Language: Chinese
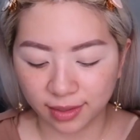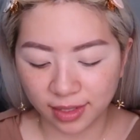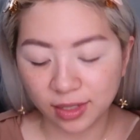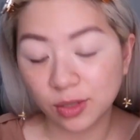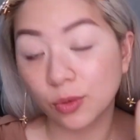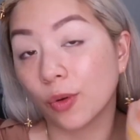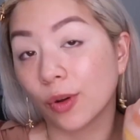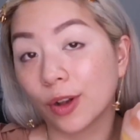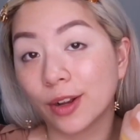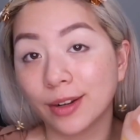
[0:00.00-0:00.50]
色，但
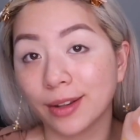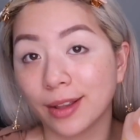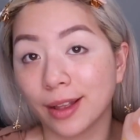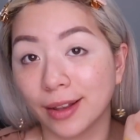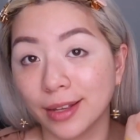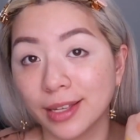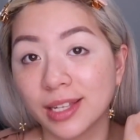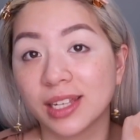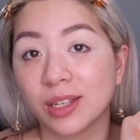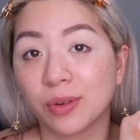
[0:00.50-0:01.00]
是我个人
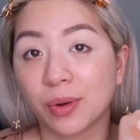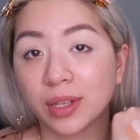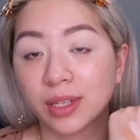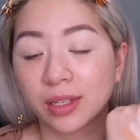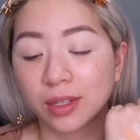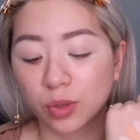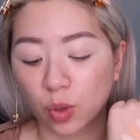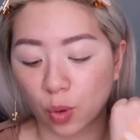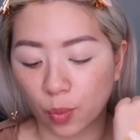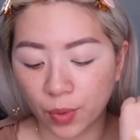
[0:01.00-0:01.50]
很喜欢
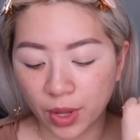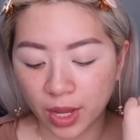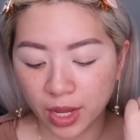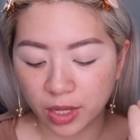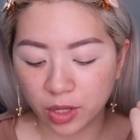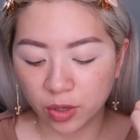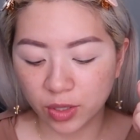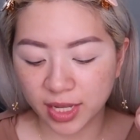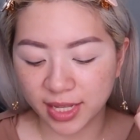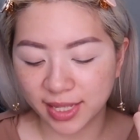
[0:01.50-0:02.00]
这种
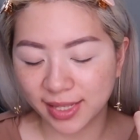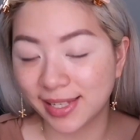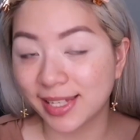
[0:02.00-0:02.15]
有点